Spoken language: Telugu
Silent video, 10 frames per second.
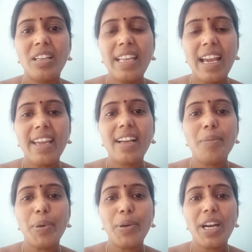న్యాయంగా
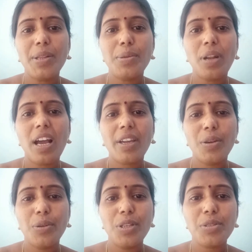పోరాడుతున్న
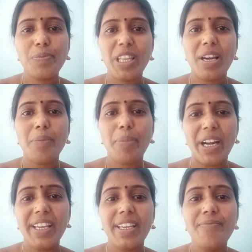క్యూ న్యూస్ మీద
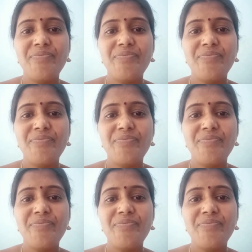పడి